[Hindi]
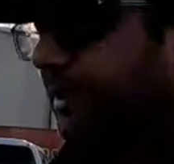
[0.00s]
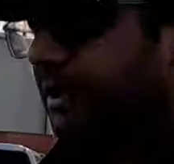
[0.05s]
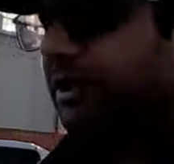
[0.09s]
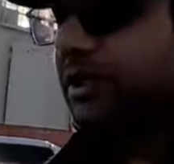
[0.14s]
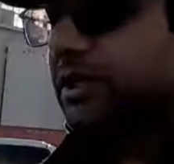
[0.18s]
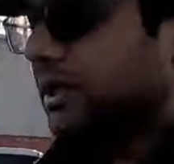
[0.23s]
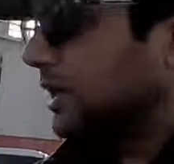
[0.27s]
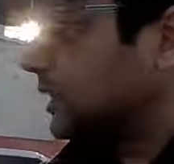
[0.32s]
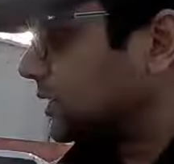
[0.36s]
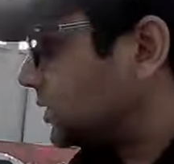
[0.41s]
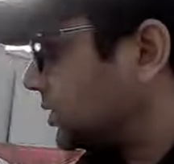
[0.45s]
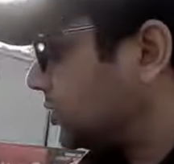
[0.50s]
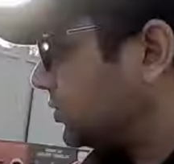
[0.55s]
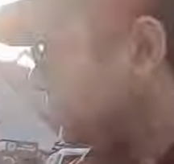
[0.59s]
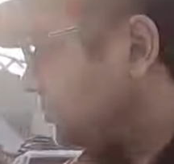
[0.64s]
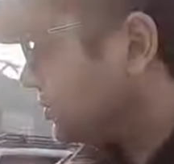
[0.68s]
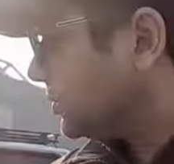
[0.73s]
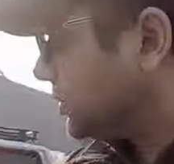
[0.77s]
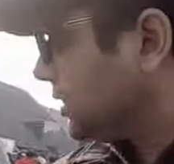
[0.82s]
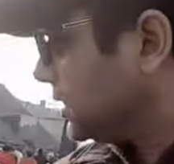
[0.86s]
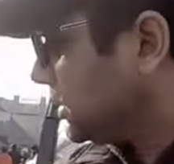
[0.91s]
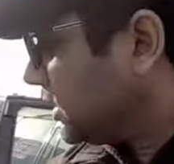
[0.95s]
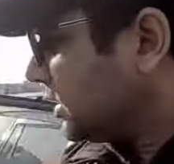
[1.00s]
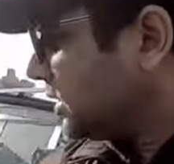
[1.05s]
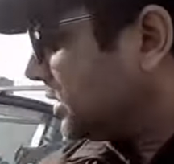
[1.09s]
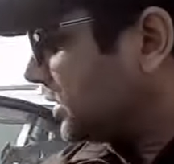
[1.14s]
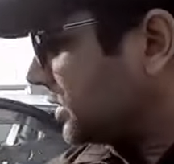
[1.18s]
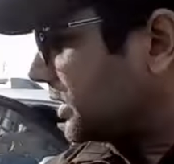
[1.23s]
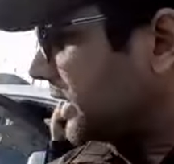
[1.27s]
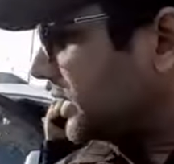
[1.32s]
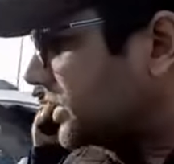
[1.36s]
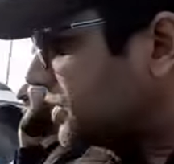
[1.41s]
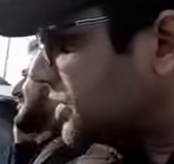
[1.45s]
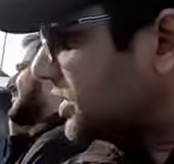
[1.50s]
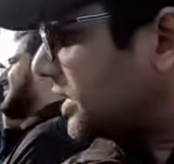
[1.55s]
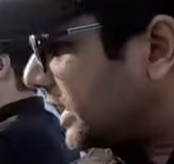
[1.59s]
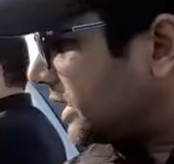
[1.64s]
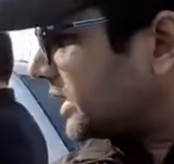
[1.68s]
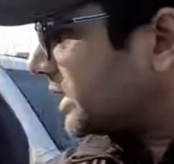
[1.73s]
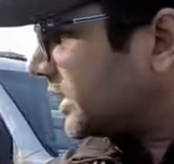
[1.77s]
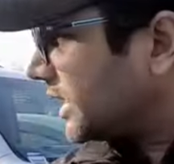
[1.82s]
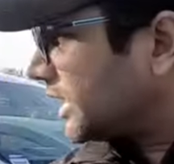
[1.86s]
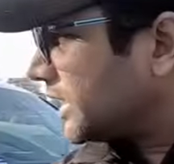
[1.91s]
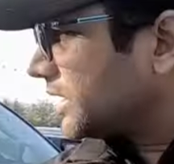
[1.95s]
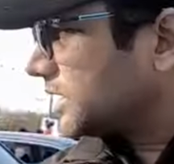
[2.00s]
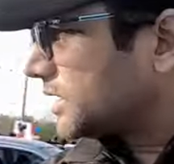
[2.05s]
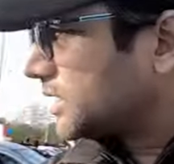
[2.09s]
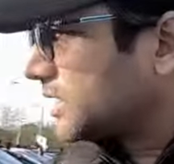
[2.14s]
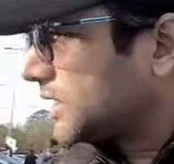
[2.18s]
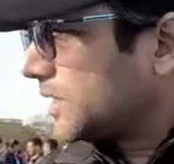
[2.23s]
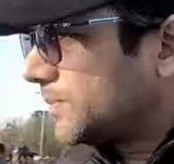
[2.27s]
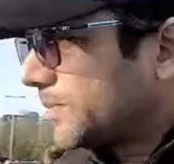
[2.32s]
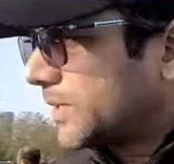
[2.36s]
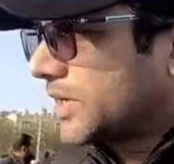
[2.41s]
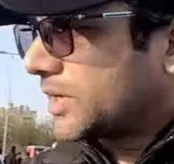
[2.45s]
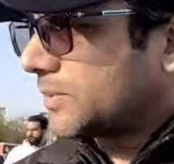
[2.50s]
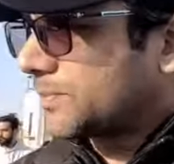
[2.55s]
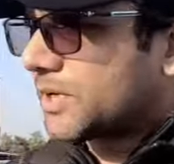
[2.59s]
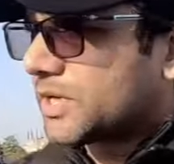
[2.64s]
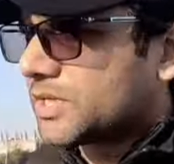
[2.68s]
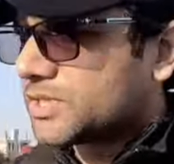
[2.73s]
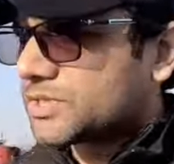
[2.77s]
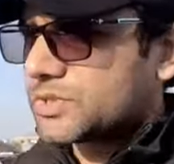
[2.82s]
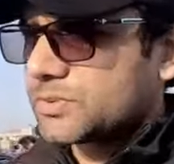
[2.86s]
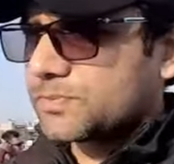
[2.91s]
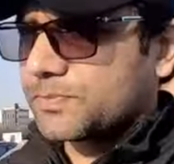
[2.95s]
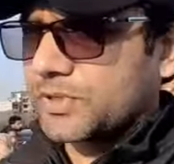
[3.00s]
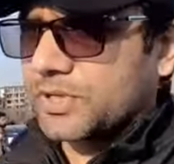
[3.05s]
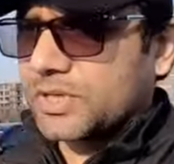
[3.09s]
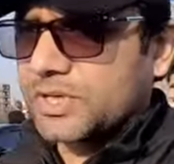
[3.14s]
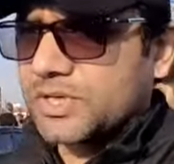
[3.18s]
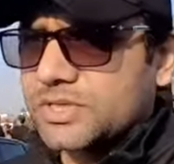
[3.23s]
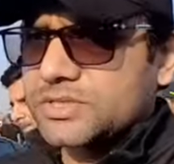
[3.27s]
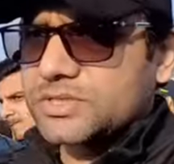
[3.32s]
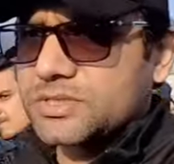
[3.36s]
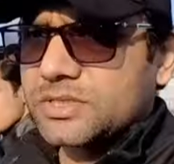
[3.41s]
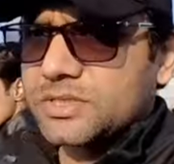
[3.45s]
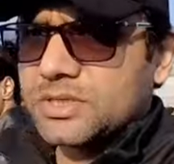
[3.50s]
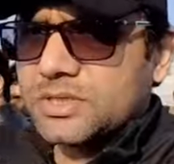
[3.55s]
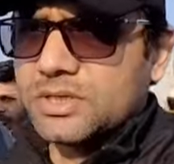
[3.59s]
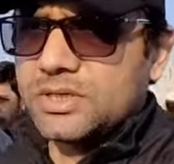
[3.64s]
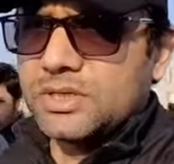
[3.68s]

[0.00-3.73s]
में दिखाता हूँ नेक्स्ट गाड़ी आ जाती है हमारे पास प्रियस